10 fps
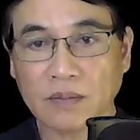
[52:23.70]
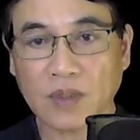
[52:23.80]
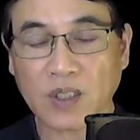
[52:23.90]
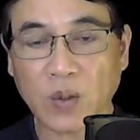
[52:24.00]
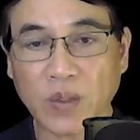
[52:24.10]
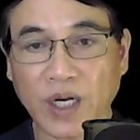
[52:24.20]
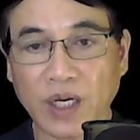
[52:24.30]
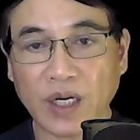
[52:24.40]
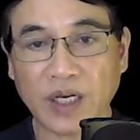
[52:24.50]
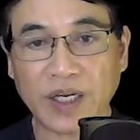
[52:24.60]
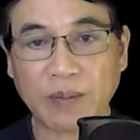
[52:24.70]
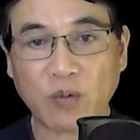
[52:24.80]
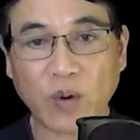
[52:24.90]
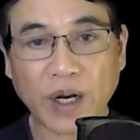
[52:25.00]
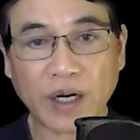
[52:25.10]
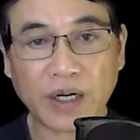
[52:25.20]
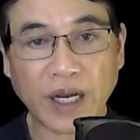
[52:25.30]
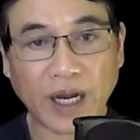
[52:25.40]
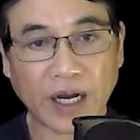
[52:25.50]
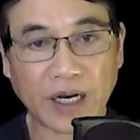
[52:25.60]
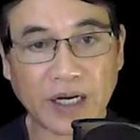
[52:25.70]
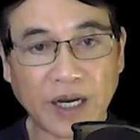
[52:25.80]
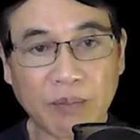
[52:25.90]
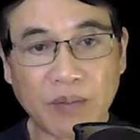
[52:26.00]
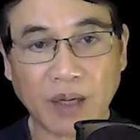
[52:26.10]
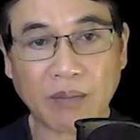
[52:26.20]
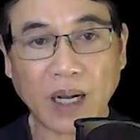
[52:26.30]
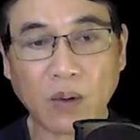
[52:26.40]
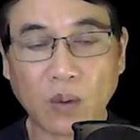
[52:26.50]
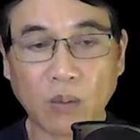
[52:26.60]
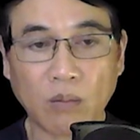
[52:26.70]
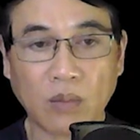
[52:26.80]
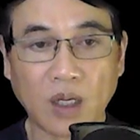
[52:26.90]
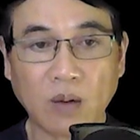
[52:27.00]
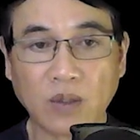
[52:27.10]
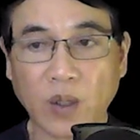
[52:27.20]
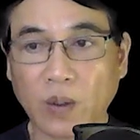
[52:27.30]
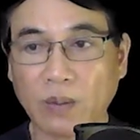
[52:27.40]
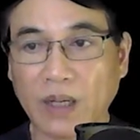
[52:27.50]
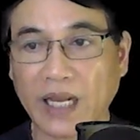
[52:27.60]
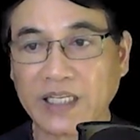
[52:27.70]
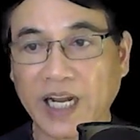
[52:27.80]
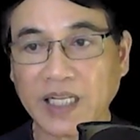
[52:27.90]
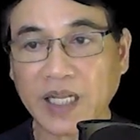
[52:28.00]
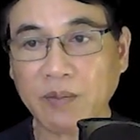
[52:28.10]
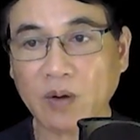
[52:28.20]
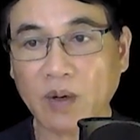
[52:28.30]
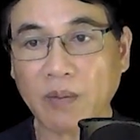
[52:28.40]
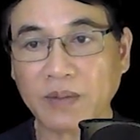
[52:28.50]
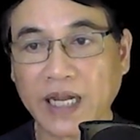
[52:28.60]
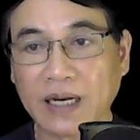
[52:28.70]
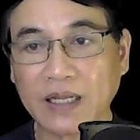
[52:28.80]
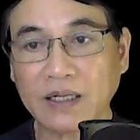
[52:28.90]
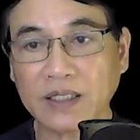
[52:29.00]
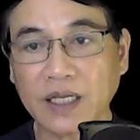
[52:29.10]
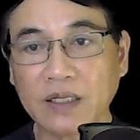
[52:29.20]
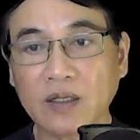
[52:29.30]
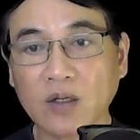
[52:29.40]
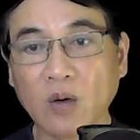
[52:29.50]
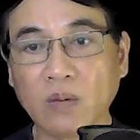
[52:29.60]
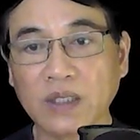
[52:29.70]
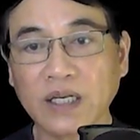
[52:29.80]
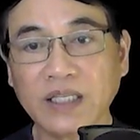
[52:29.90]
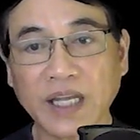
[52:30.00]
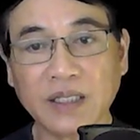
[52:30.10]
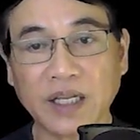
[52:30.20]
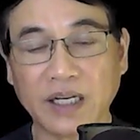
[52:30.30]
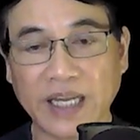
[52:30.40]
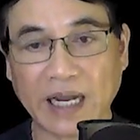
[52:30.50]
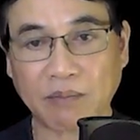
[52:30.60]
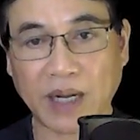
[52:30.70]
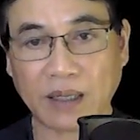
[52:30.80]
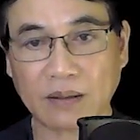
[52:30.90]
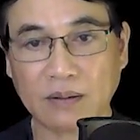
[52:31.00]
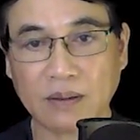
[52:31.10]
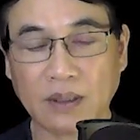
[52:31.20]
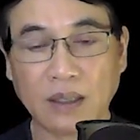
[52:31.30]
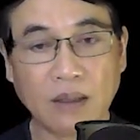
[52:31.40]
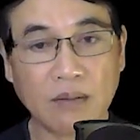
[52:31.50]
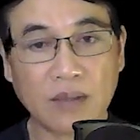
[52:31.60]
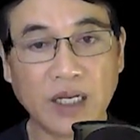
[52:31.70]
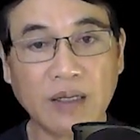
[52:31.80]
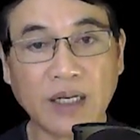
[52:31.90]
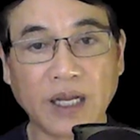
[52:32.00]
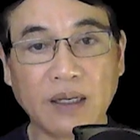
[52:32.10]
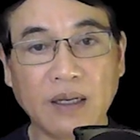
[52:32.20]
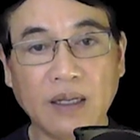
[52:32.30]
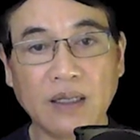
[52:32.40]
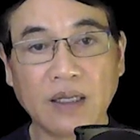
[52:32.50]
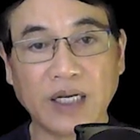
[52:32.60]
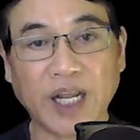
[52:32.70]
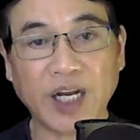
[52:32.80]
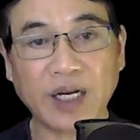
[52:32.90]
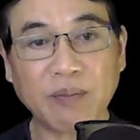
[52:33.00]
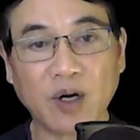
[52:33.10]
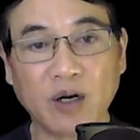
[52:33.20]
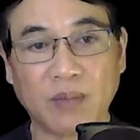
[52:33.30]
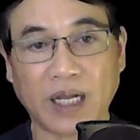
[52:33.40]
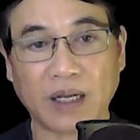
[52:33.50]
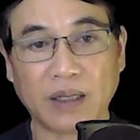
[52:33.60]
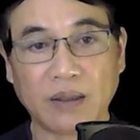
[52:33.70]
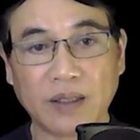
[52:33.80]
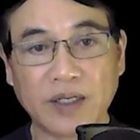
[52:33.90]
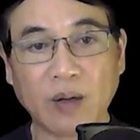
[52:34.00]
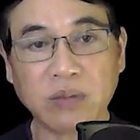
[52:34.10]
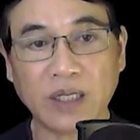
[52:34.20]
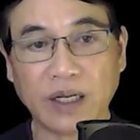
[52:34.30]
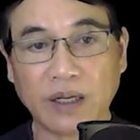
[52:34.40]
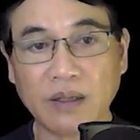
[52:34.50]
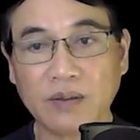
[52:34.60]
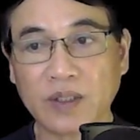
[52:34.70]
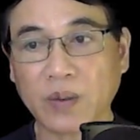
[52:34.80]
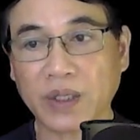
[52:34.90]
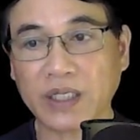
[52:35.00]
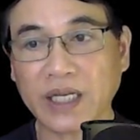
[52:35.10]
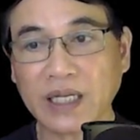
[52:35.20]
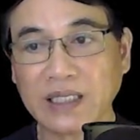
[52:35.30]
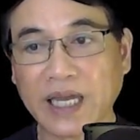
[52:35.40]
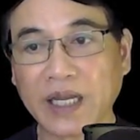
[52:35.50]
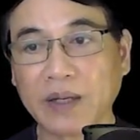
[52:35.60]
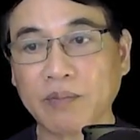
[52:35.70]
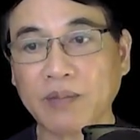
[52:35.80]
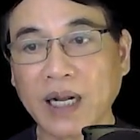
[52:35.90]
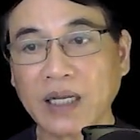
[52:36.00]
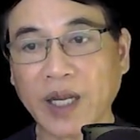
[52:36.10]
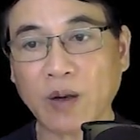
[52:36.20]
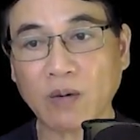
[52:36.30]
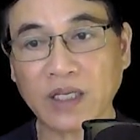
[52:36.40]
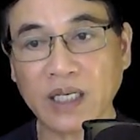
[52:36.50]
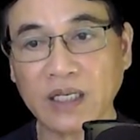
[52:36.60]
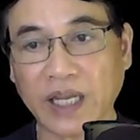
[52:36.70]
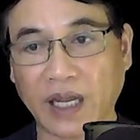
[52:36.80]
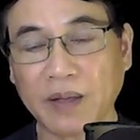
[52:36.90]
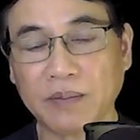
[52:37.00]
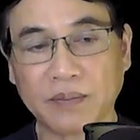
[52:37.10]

Sau khi nhập quan và khép miệng bao, ông Độ lại rải thêm một lớp trà lên trên cùng với giấy tiền vàng bạc. Đến đây thì đậy nắp hòm lại, đóng đĩa rồi trét chai, bắn keo kín kẽ.